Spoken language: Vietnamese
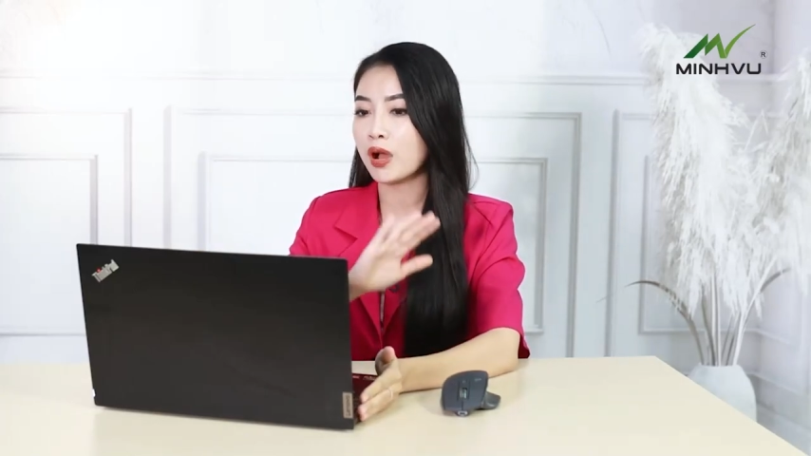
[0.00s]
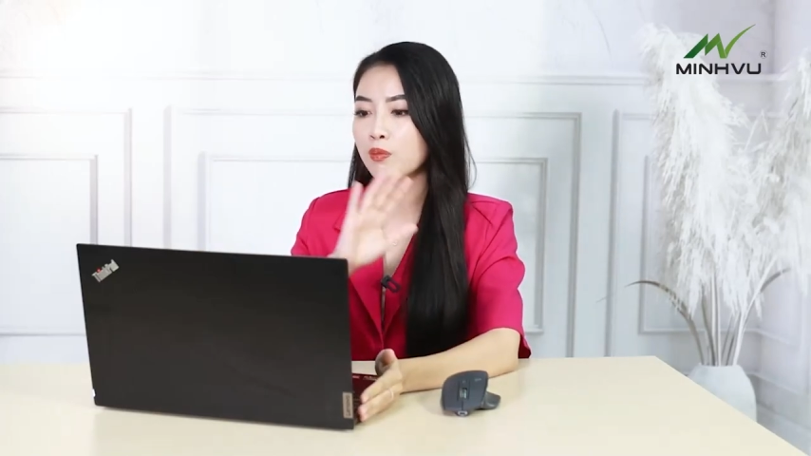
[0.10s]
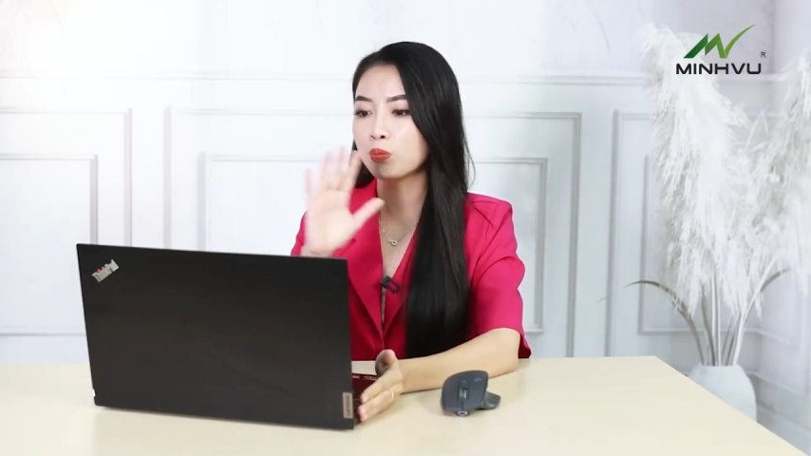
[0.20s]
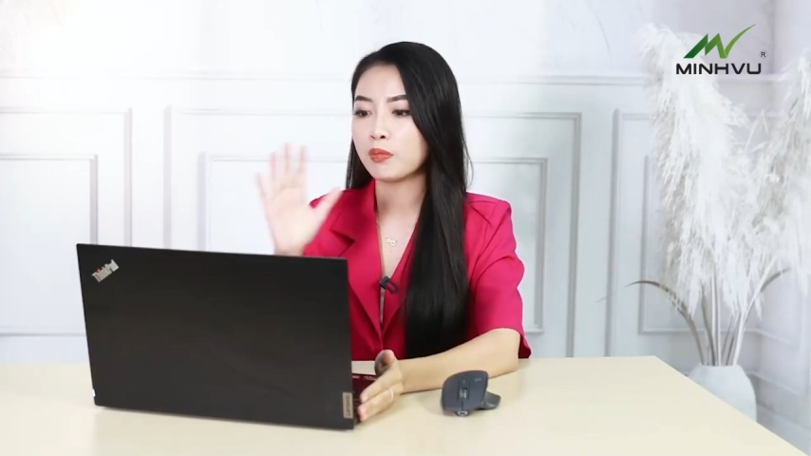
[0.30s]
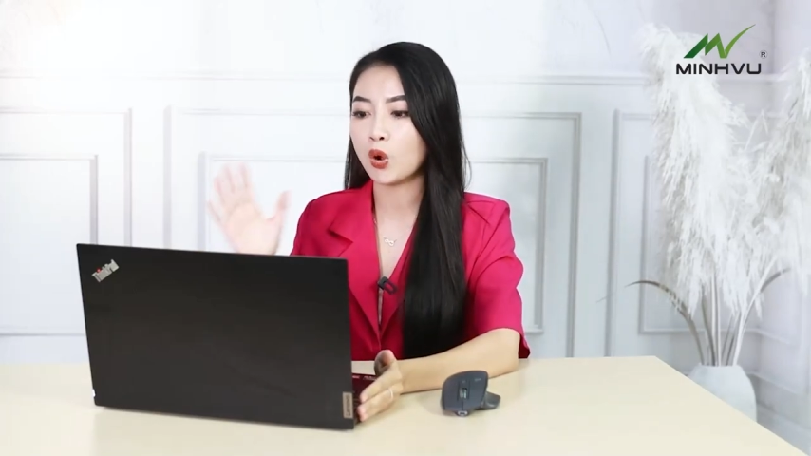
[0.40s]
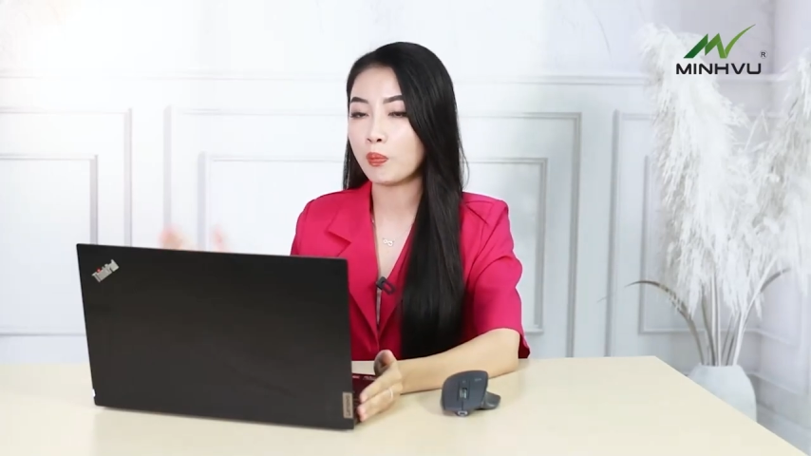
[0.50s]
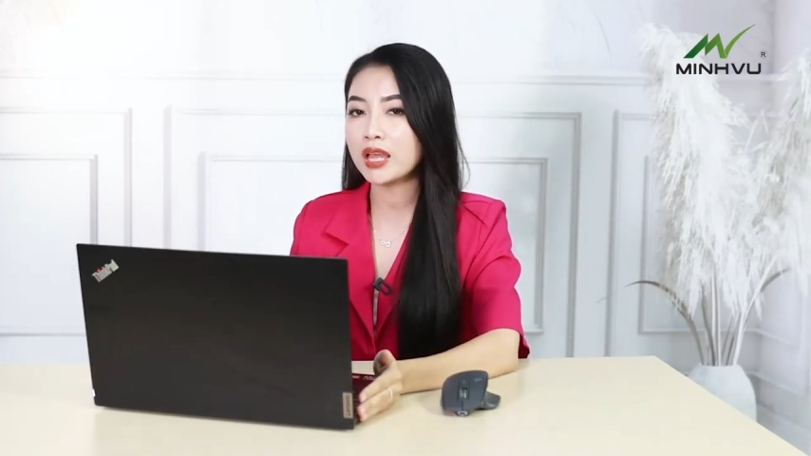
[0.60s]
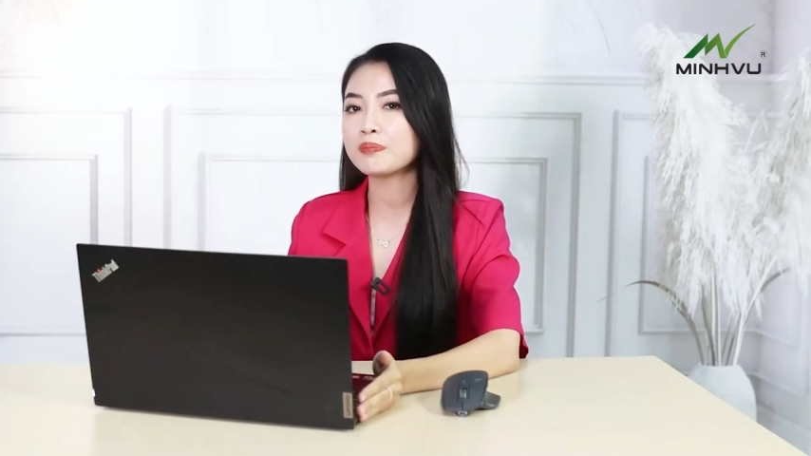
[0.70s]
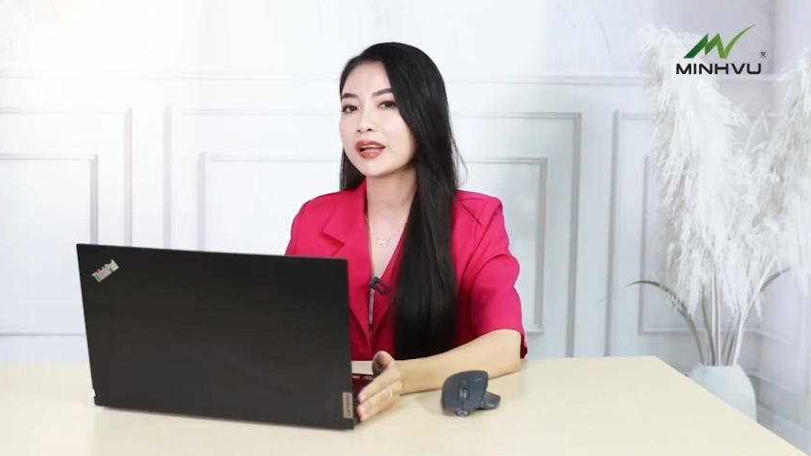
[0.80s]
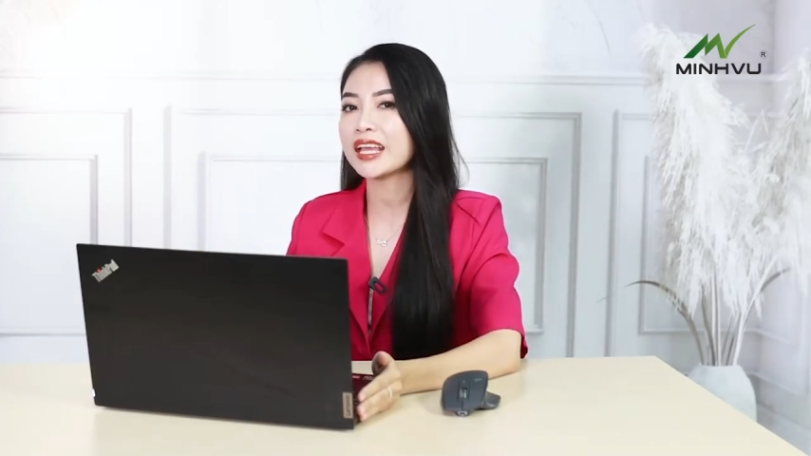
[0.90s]
bởi một màu
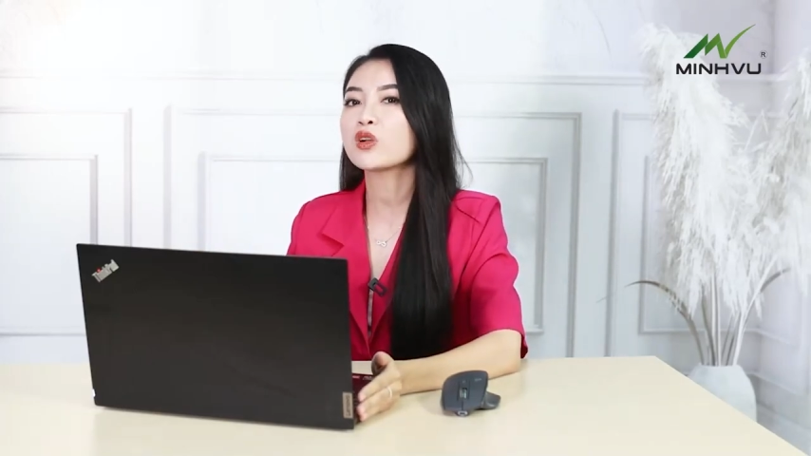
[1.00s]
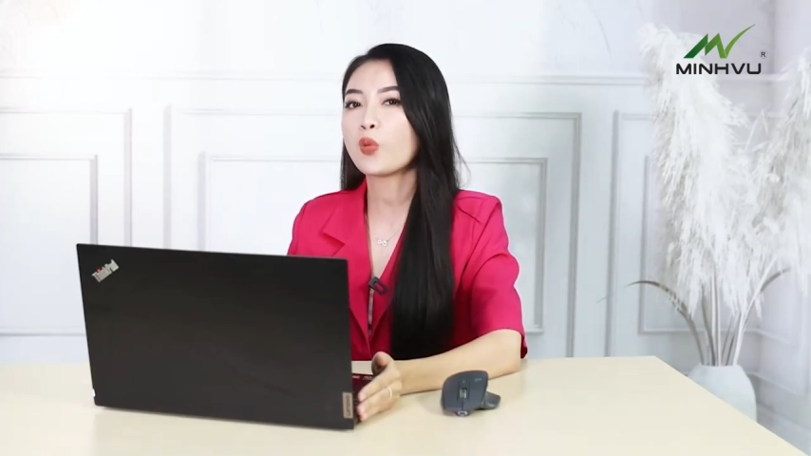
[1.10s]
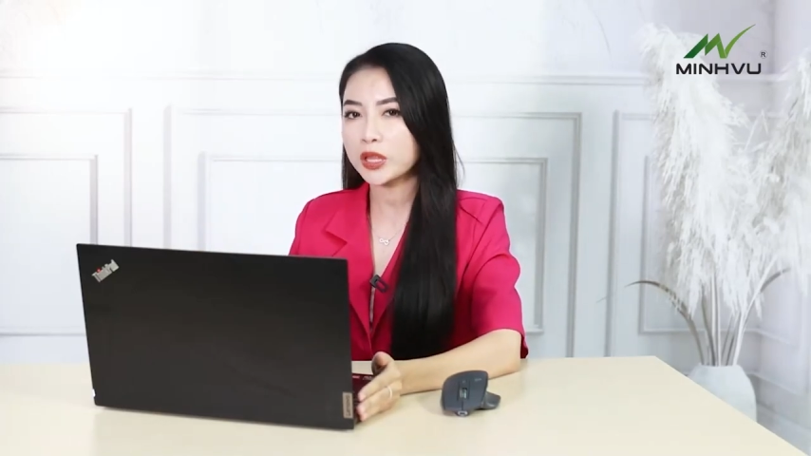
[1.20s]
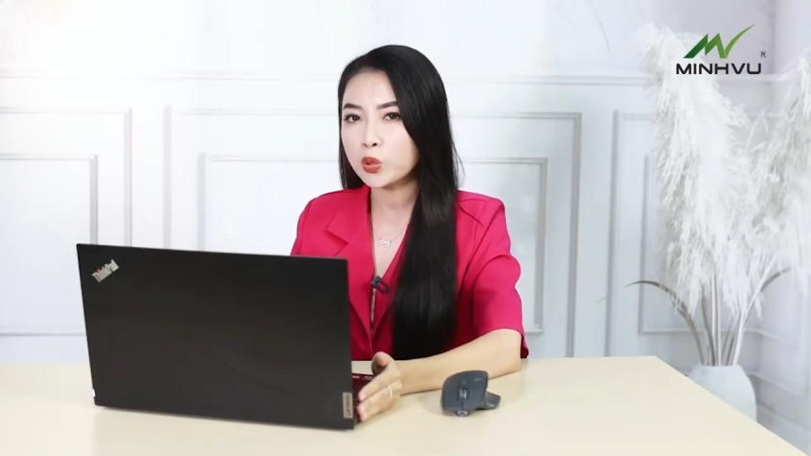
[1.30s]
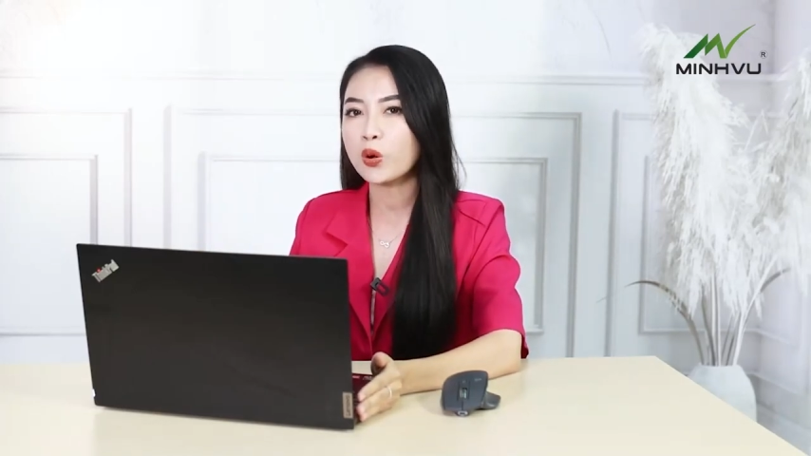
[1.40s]
matte black quen